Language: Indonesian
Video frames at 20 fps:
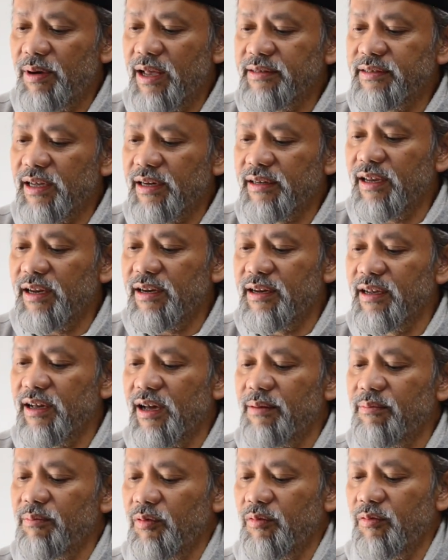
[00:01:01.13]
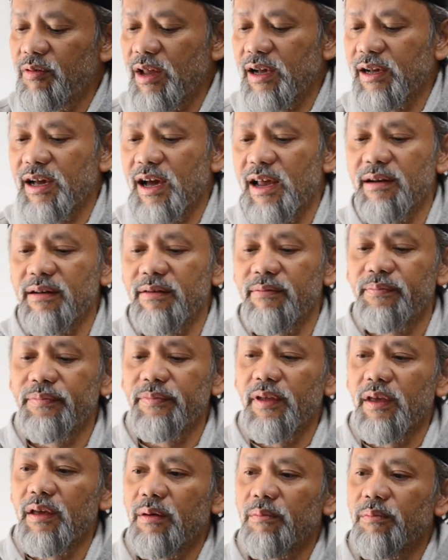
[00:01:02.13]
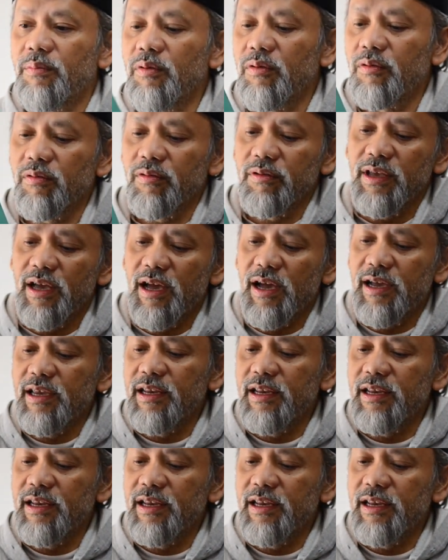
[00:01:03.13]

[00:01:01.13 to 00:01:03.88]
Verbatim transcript: belajarnya dengan menggunakan bukunya